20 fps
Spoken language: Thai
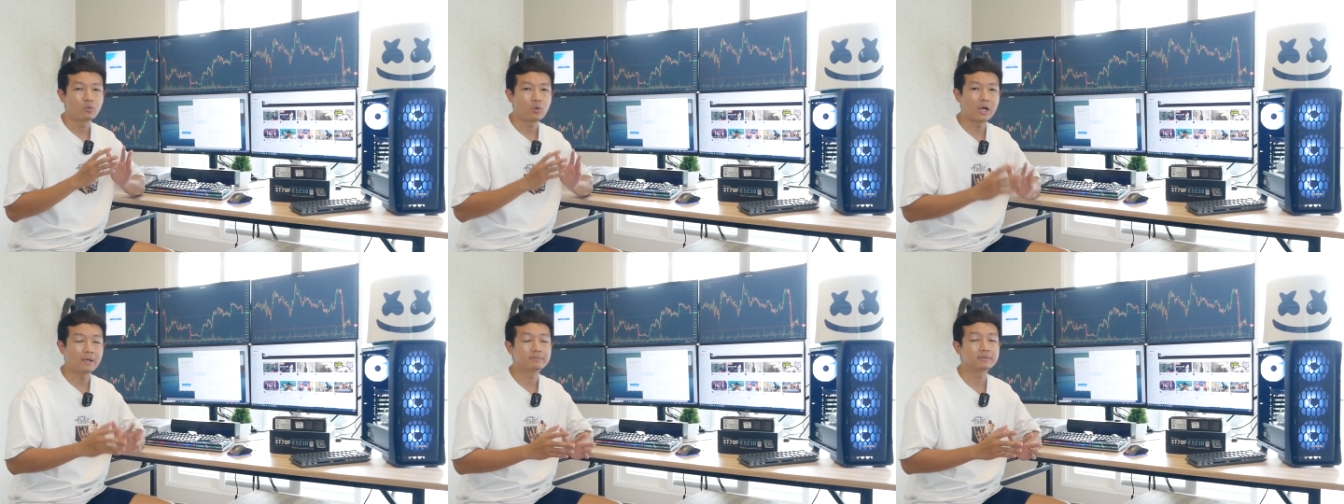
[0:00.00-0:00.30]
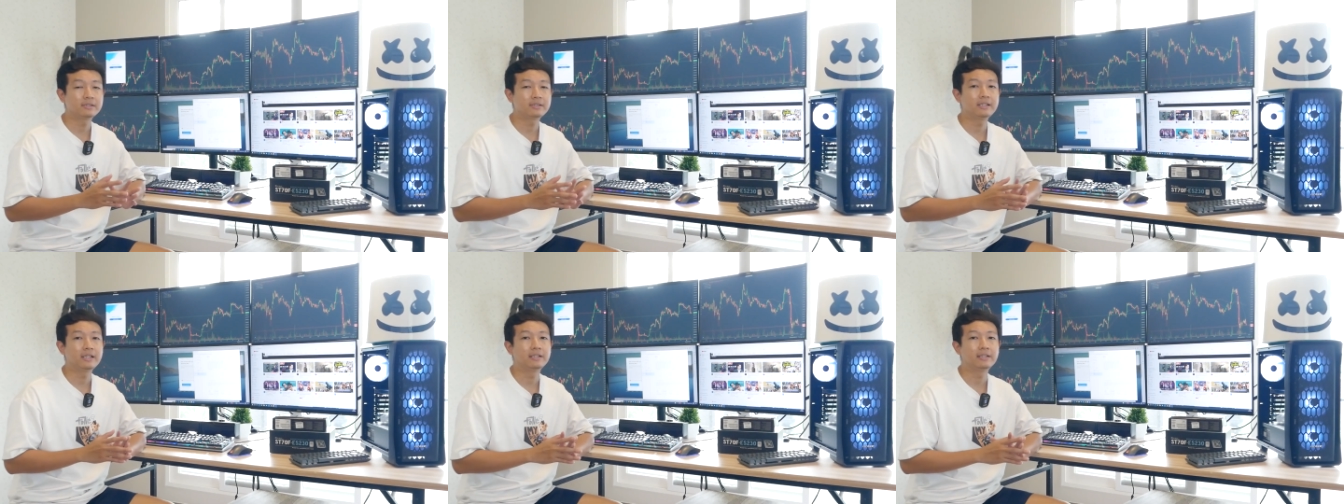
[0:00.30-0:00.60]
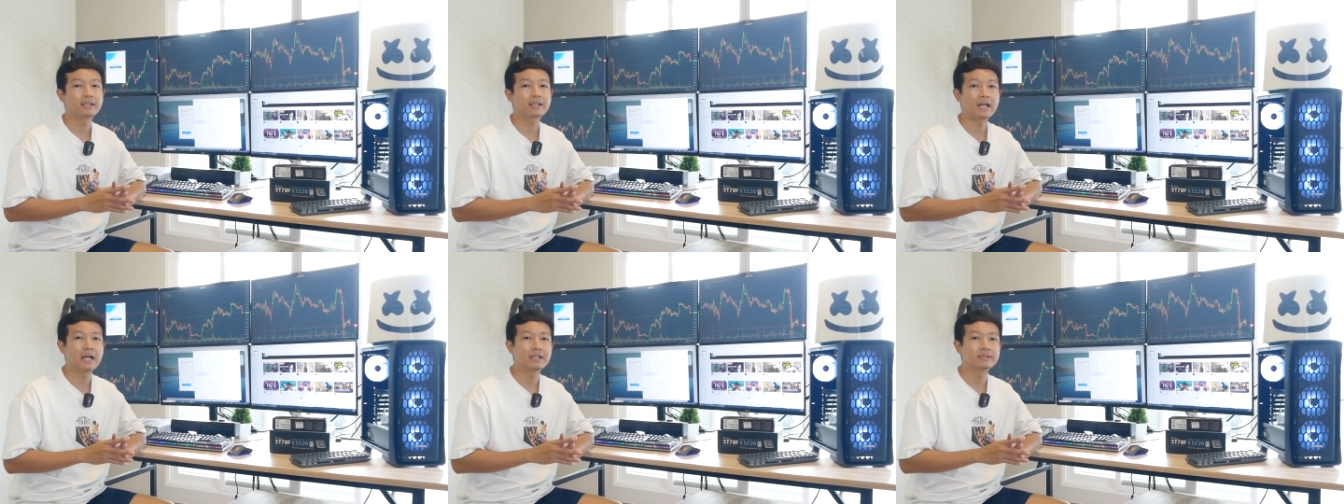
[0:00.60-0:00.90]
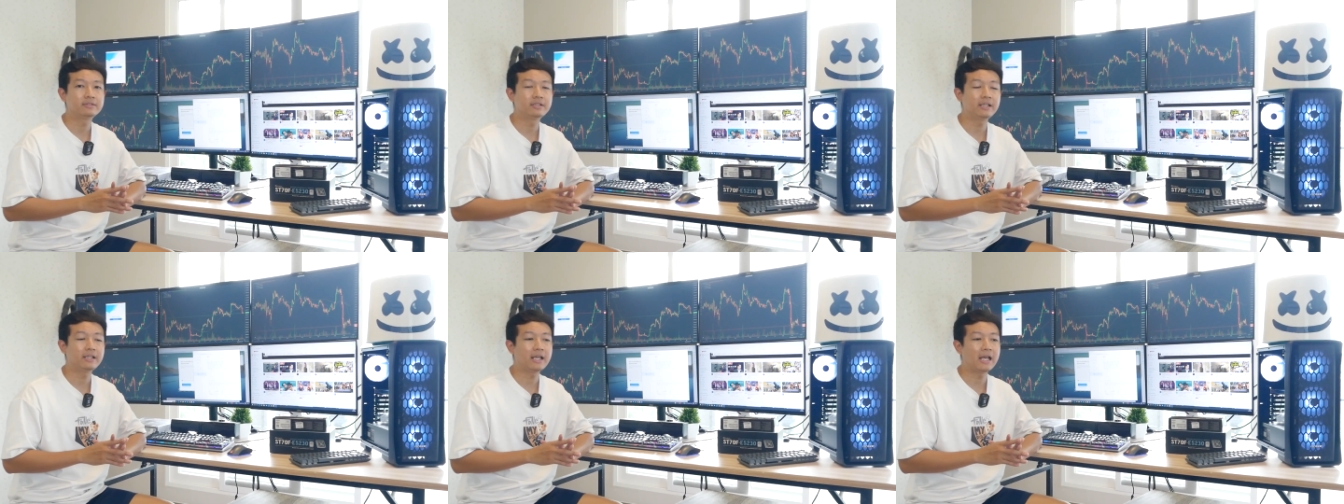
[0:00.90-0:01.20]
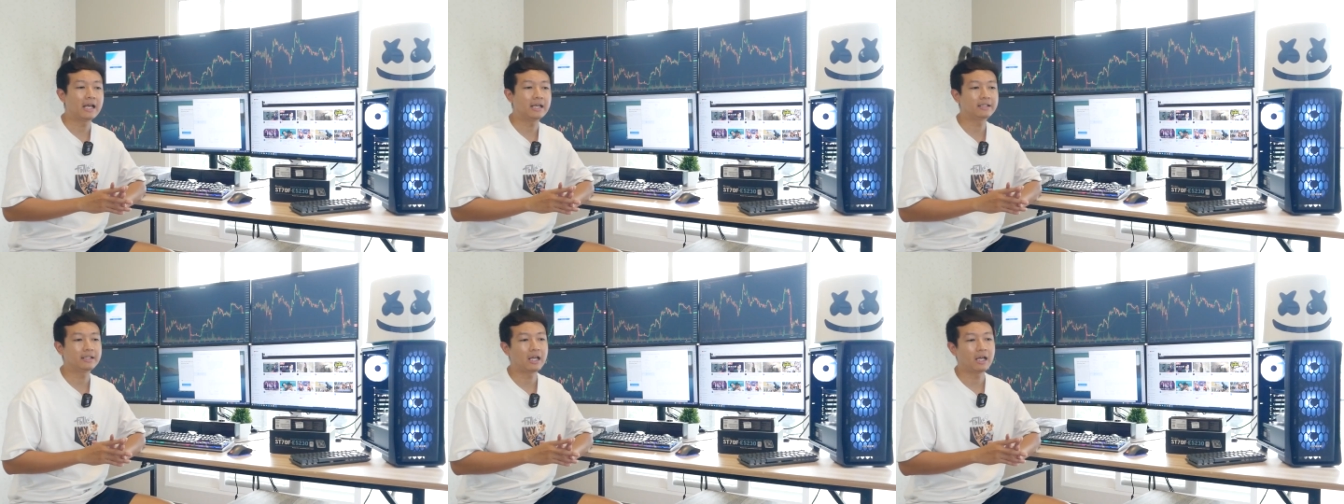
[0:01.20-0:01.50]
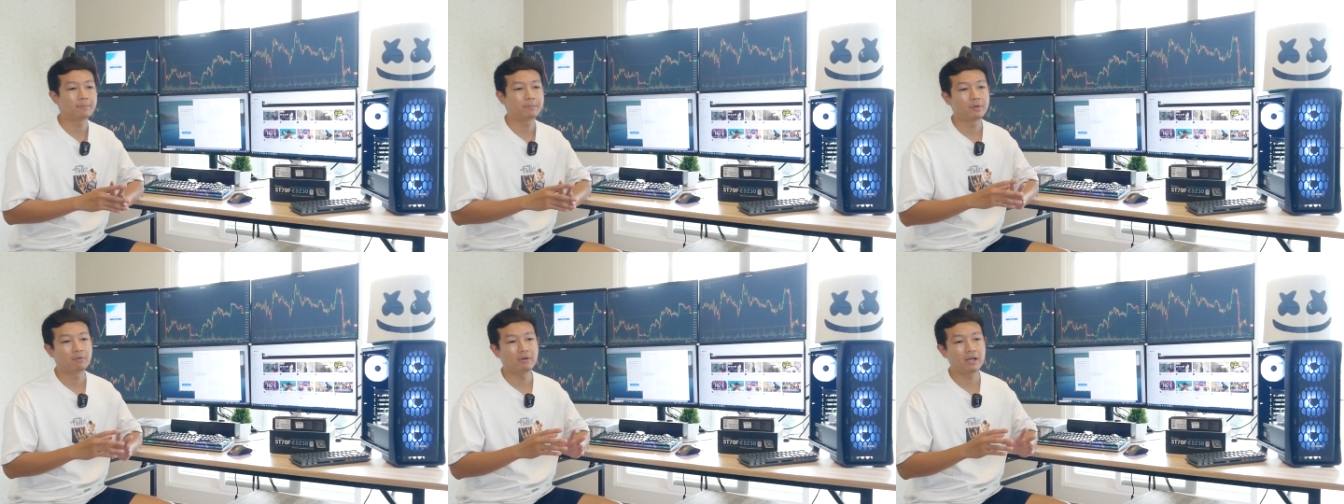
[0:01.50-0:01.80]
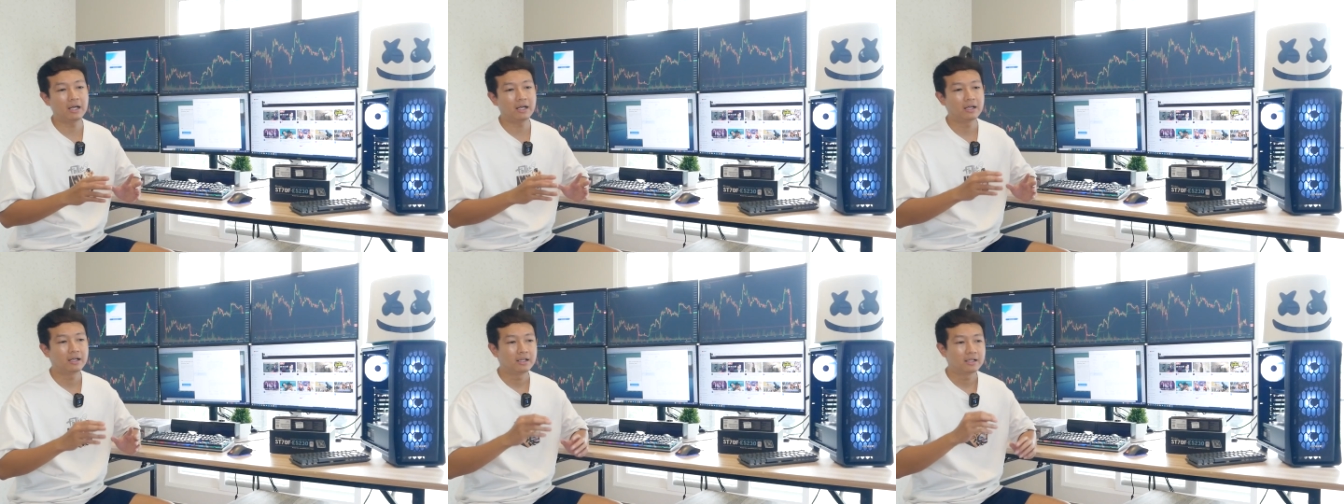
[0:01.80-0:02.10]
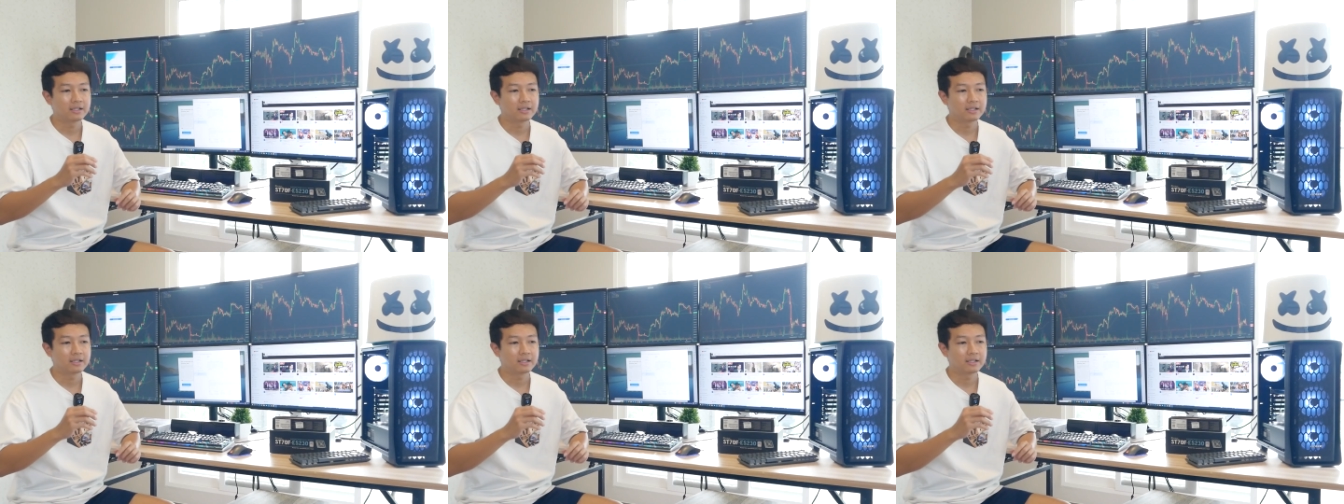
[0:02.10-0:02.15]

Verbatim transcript: ความเสถียรในการใช้งานนะครับเพราะว่า